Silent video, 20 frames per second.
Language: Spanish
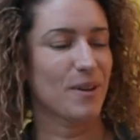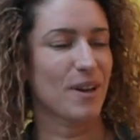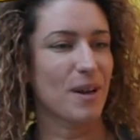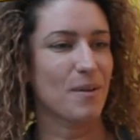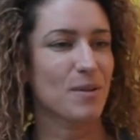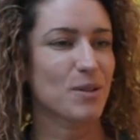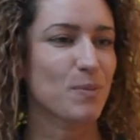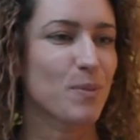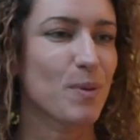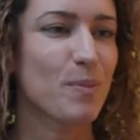
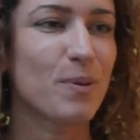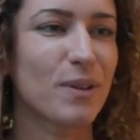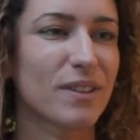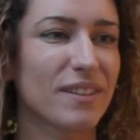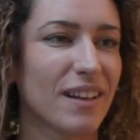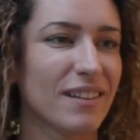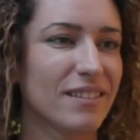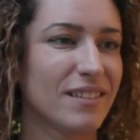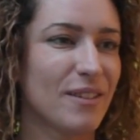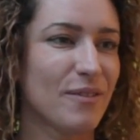Es muy
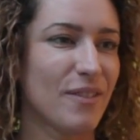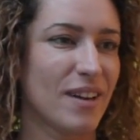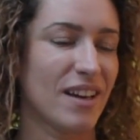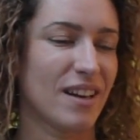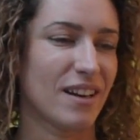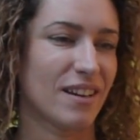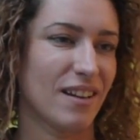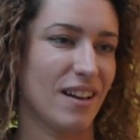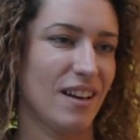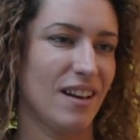importante
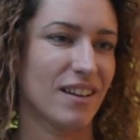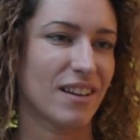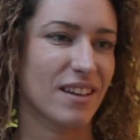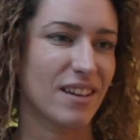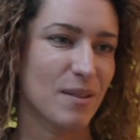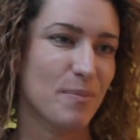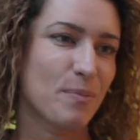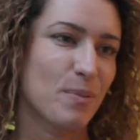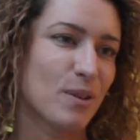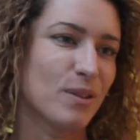ver el
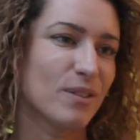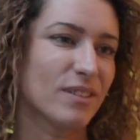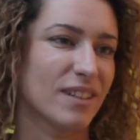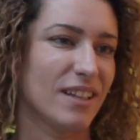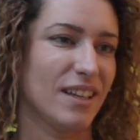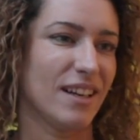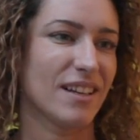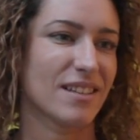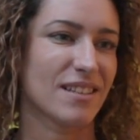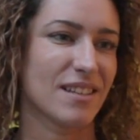equipo
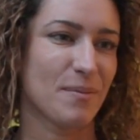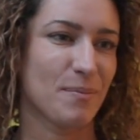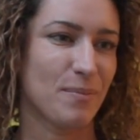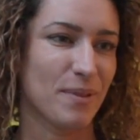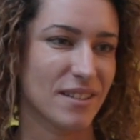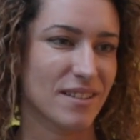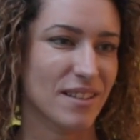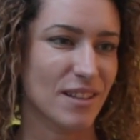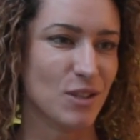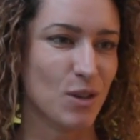y las
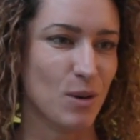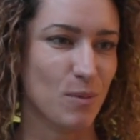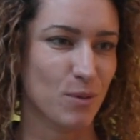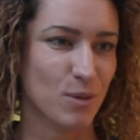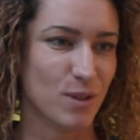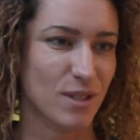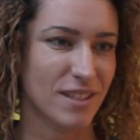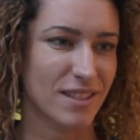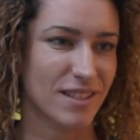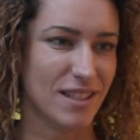empresas como
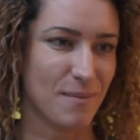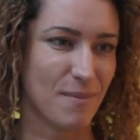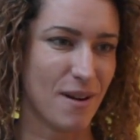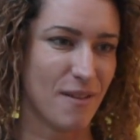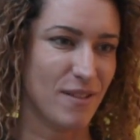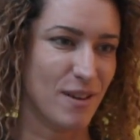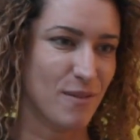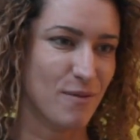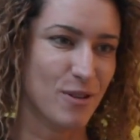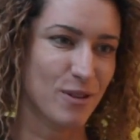un sistema
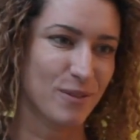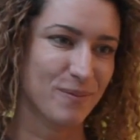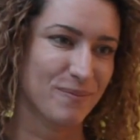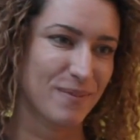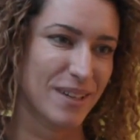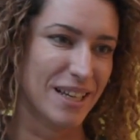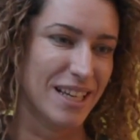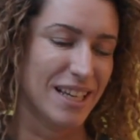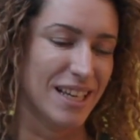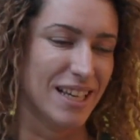vivo.
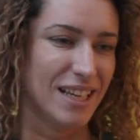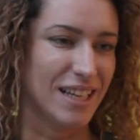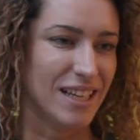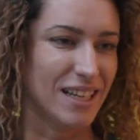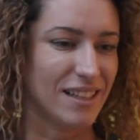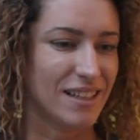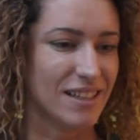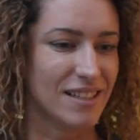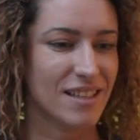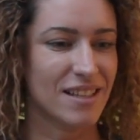
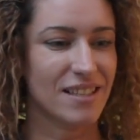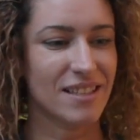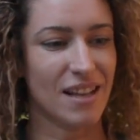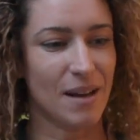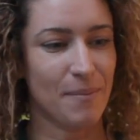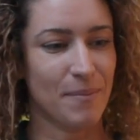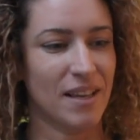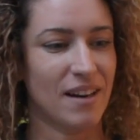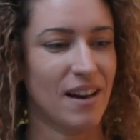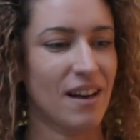Y desde
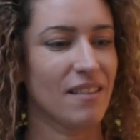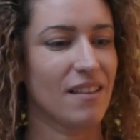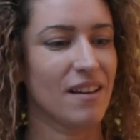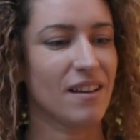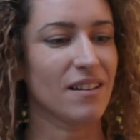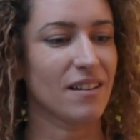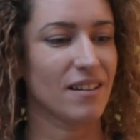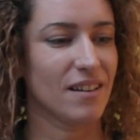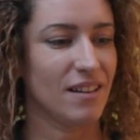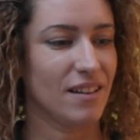esta
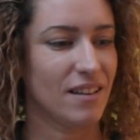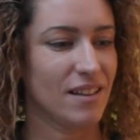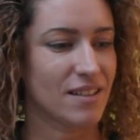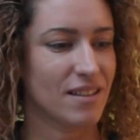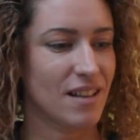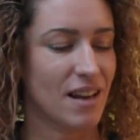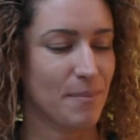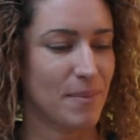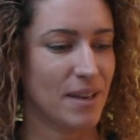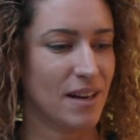mirada y
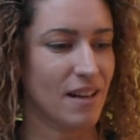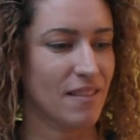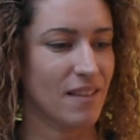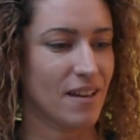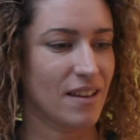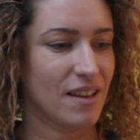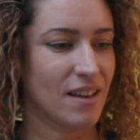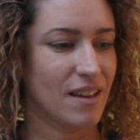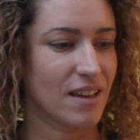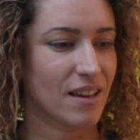desde la
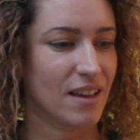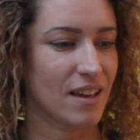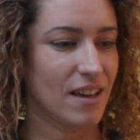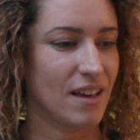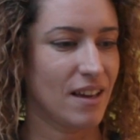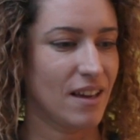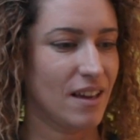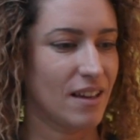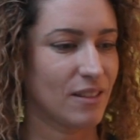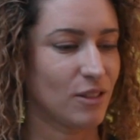mirada de
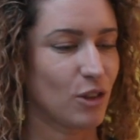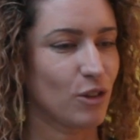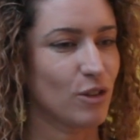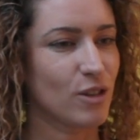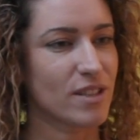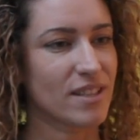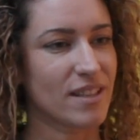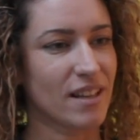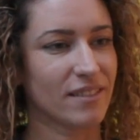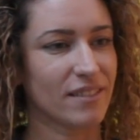que todo
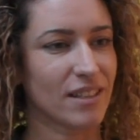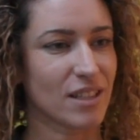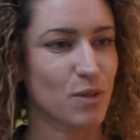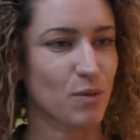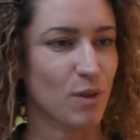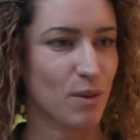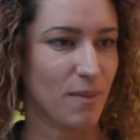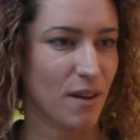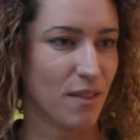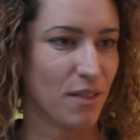está en
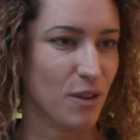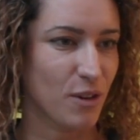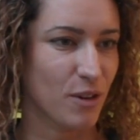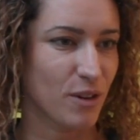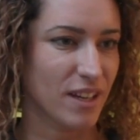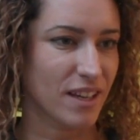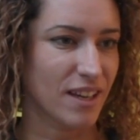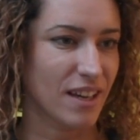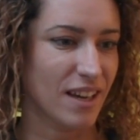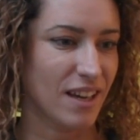
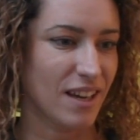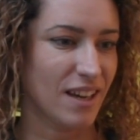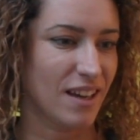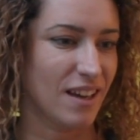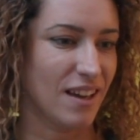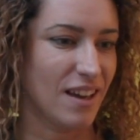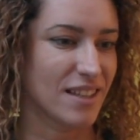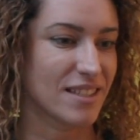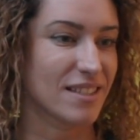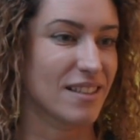transformación y
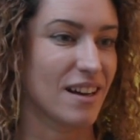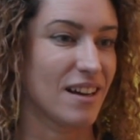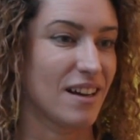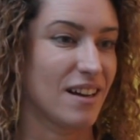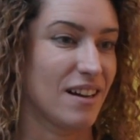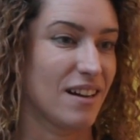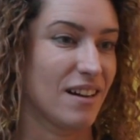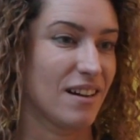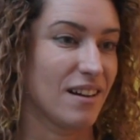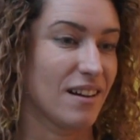que
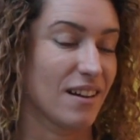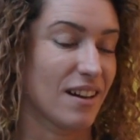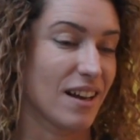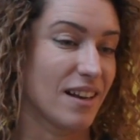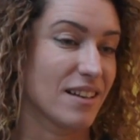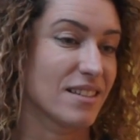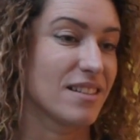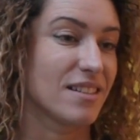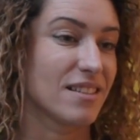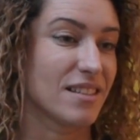
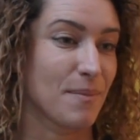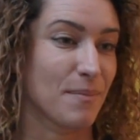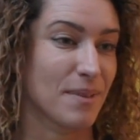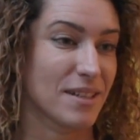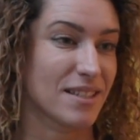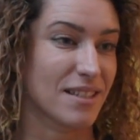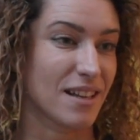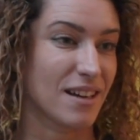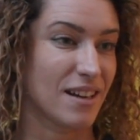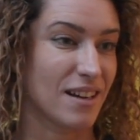cada sistema
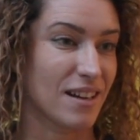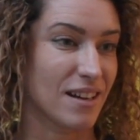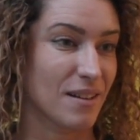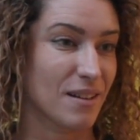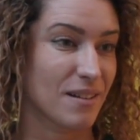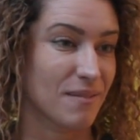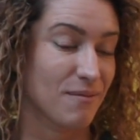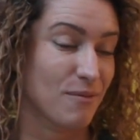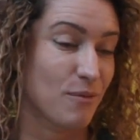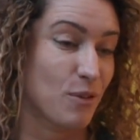está
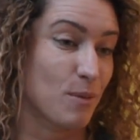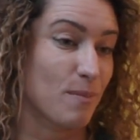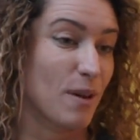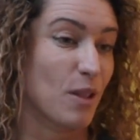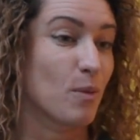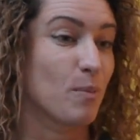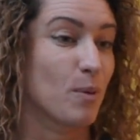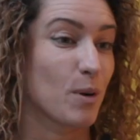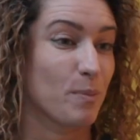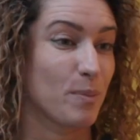
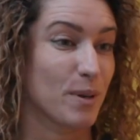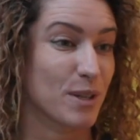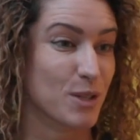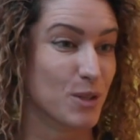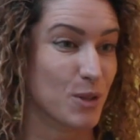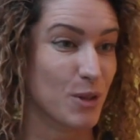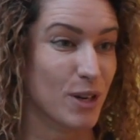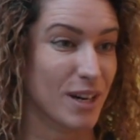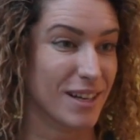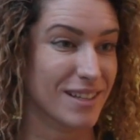formado por
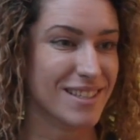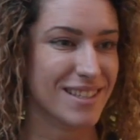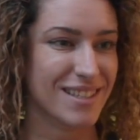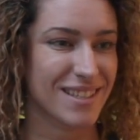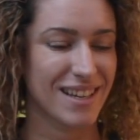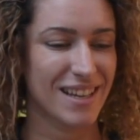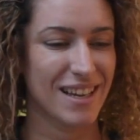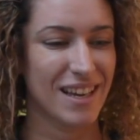personas,